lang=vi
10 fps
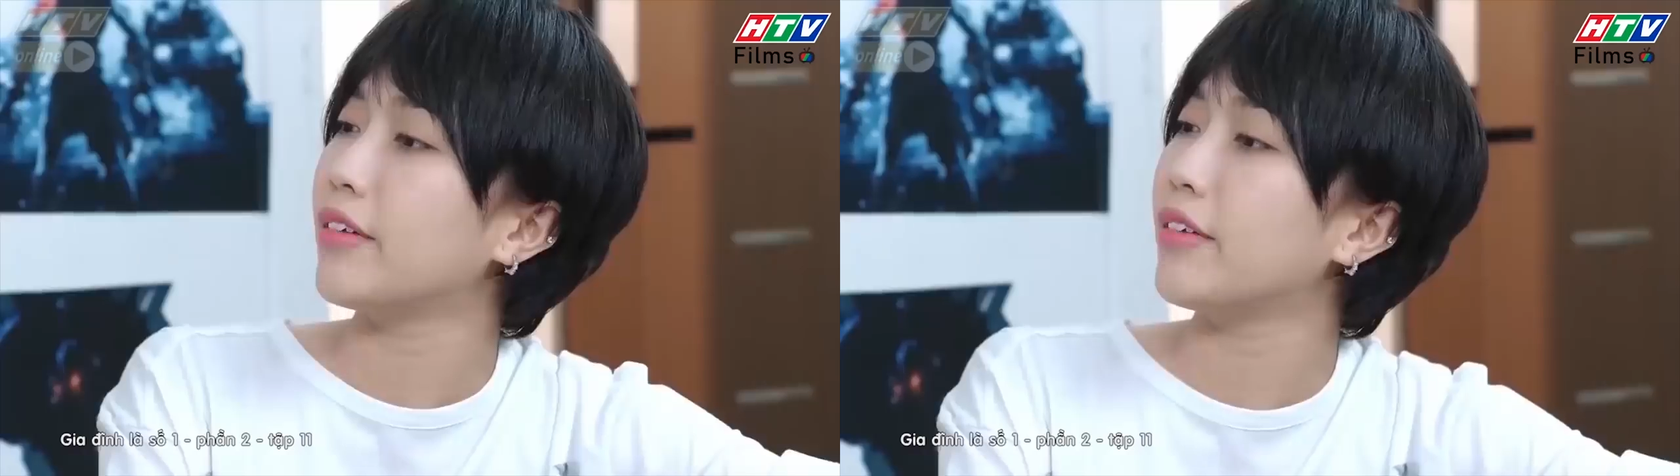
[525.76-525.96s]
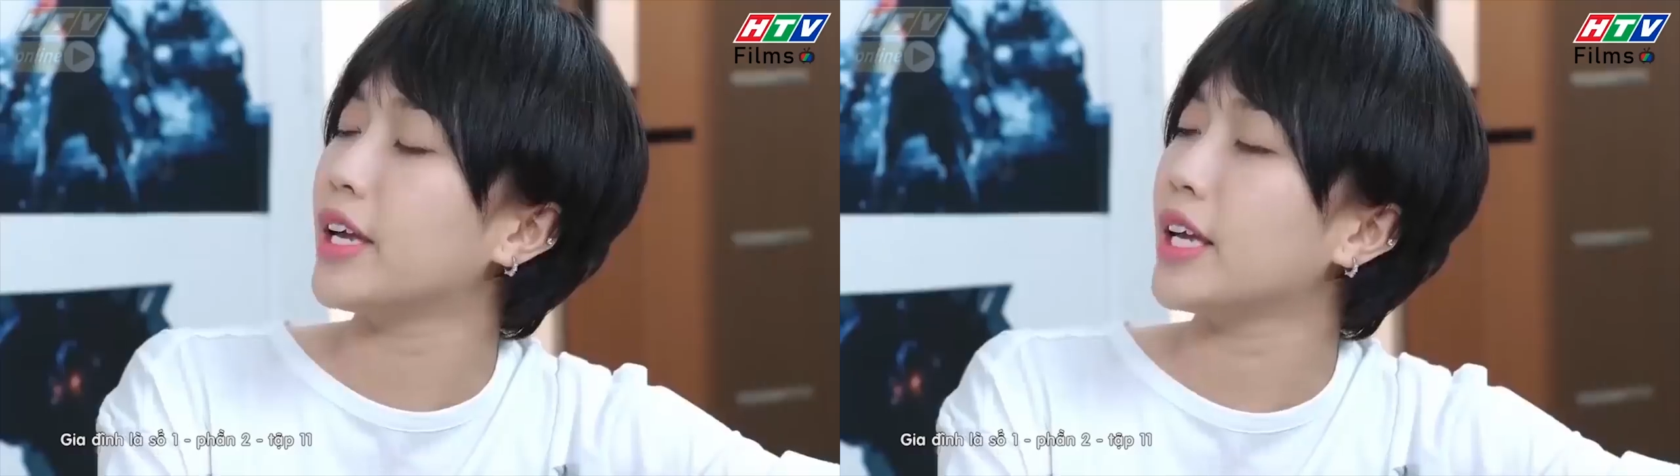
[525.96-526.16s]

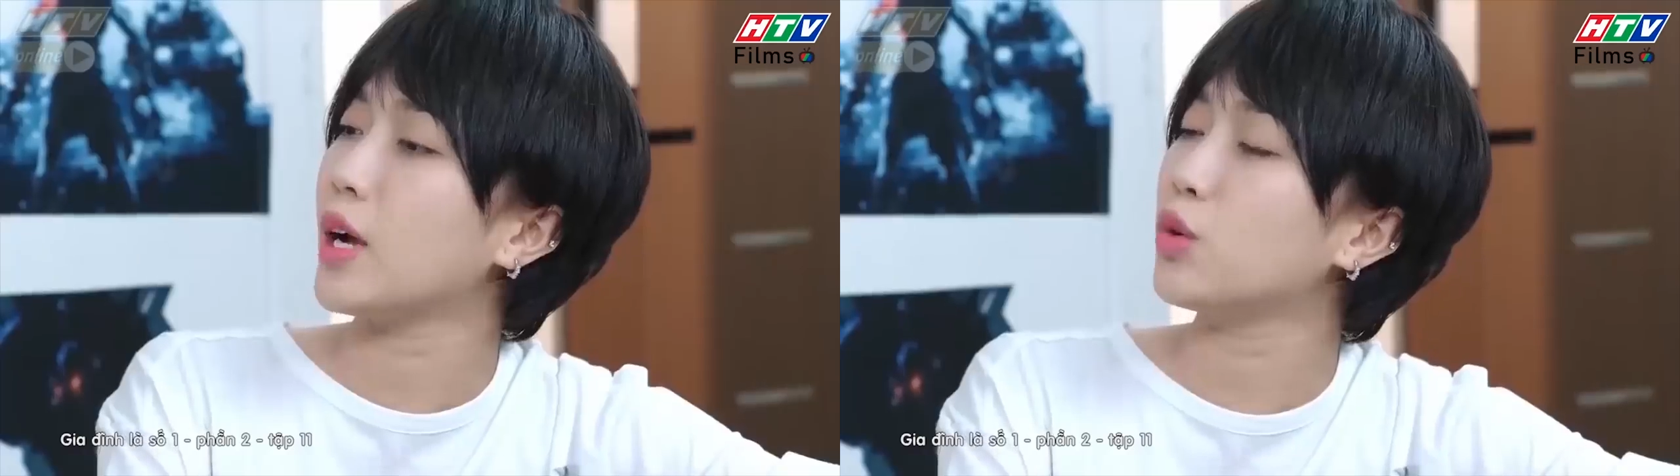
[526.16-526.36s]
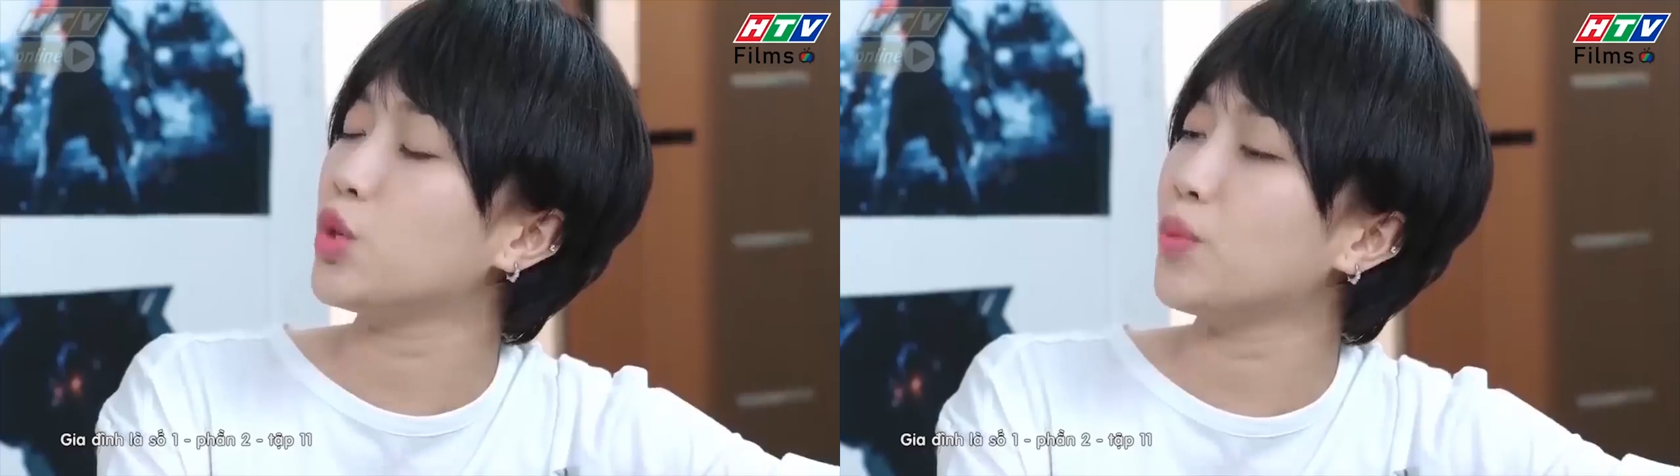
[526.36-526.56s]
với cái
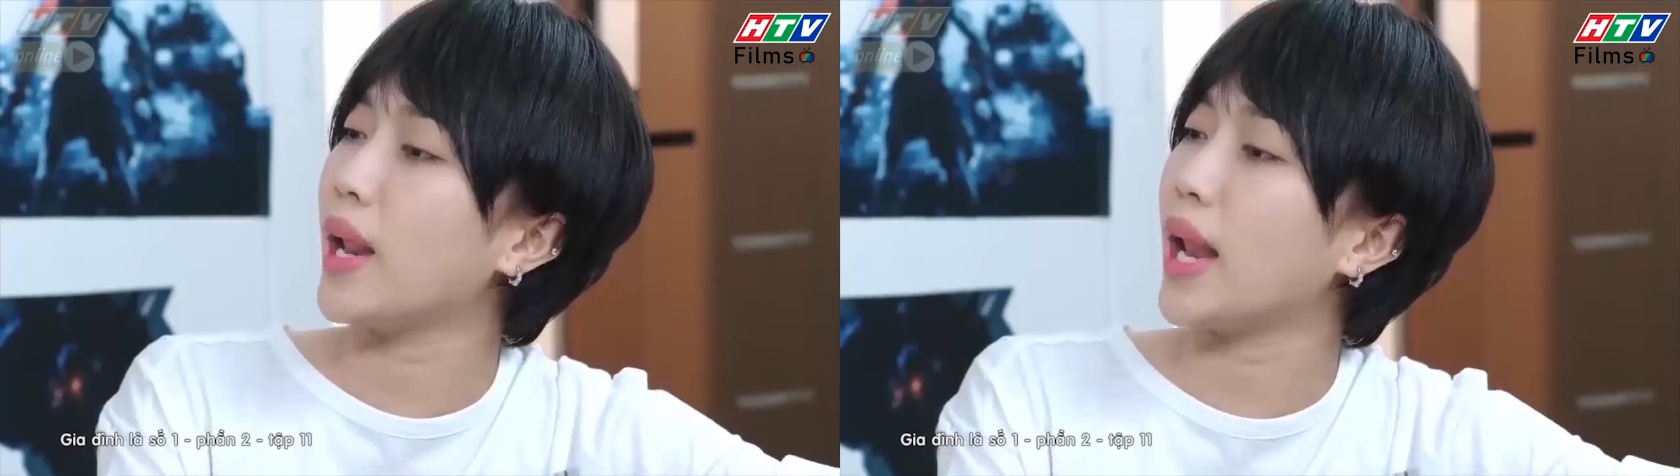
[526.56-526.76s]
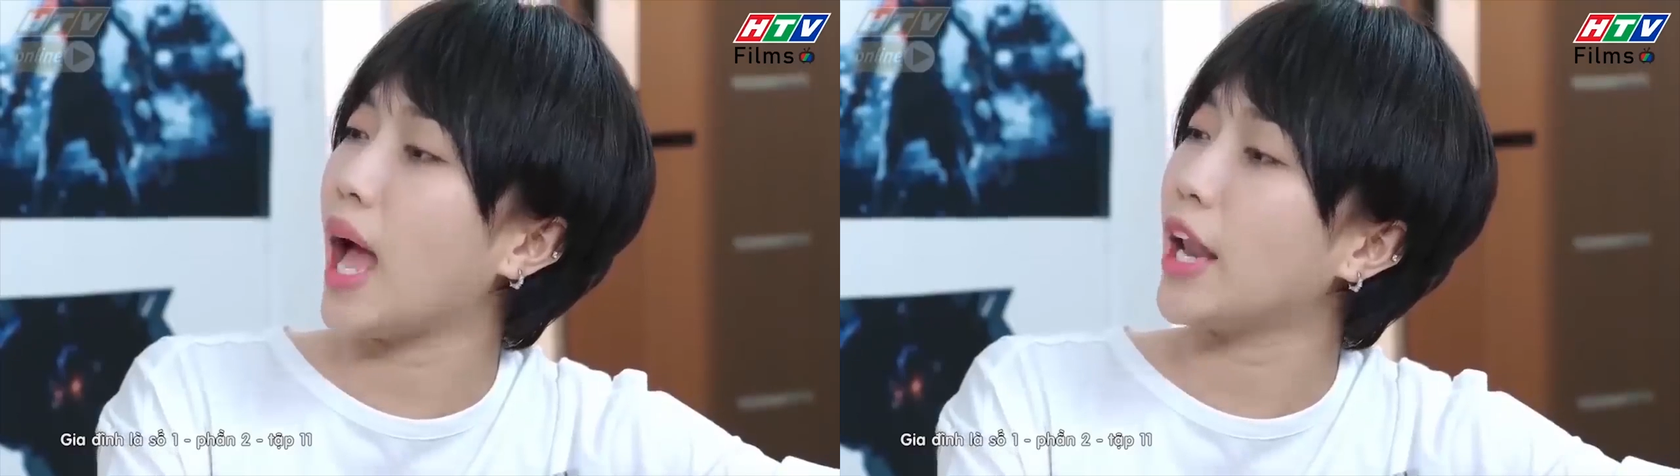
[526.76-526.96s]
cấu trúc
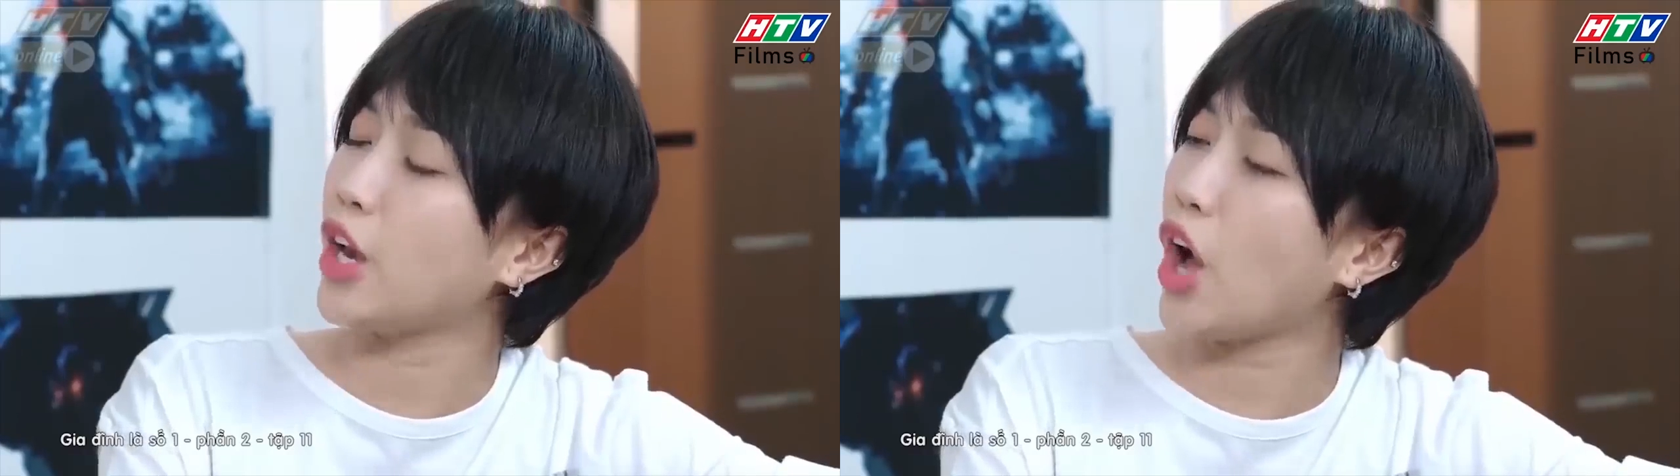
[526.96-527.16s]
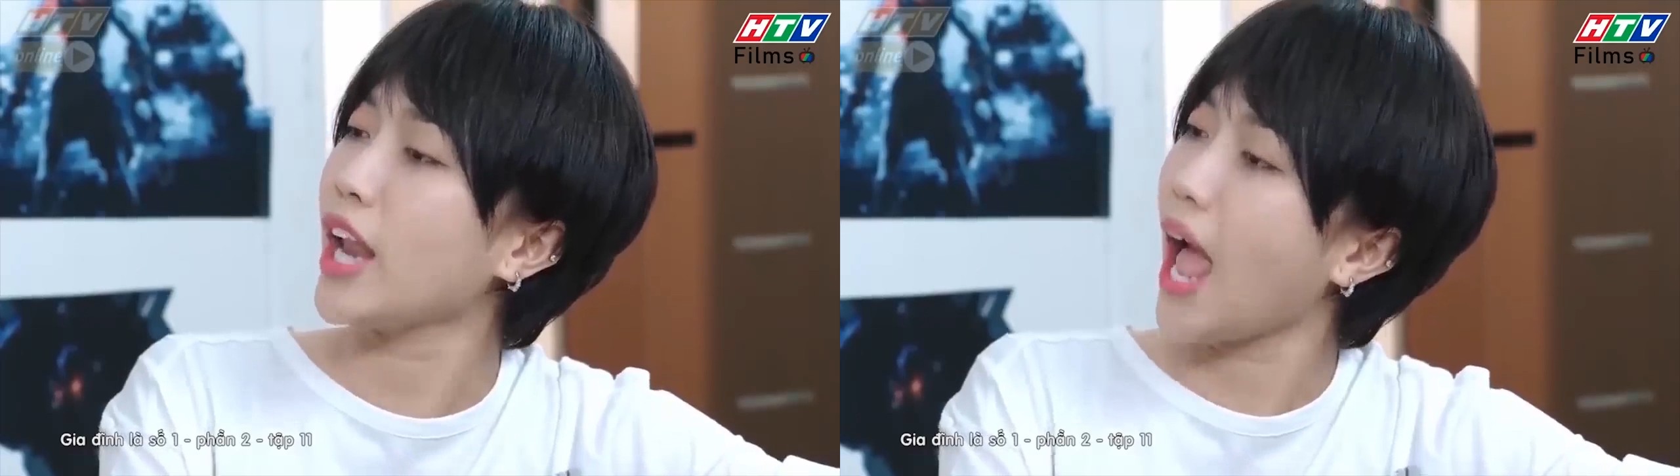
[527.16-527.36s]
này nè.
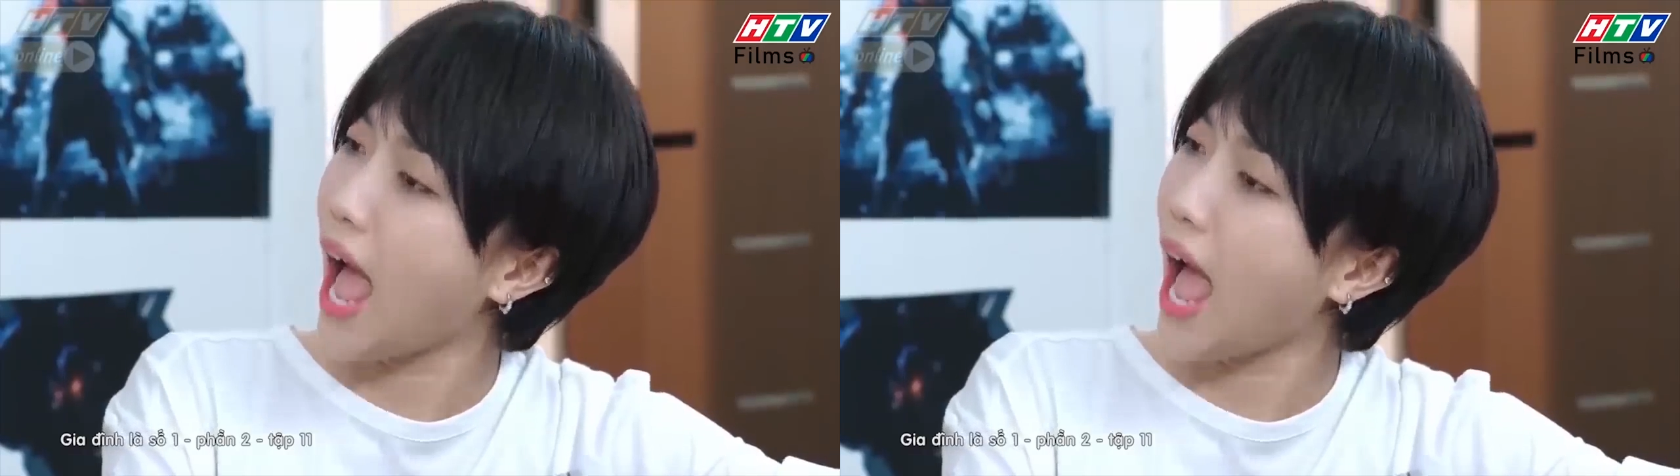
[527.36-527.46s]
Not